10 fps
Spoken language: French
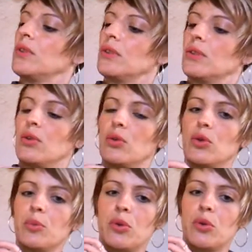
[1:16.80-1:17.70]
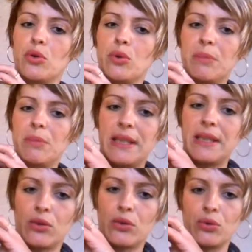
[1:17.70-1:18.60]
se trouvent nos
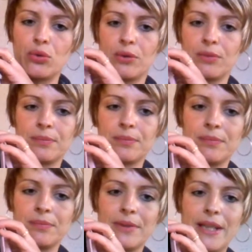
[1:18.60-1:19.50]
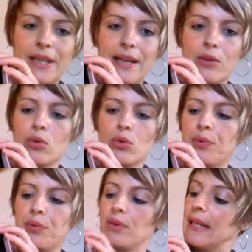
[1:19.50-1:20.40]
produits miniatures.
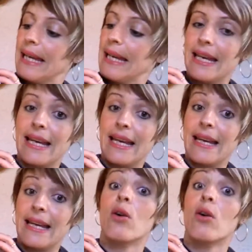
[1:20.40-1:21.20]
Oups,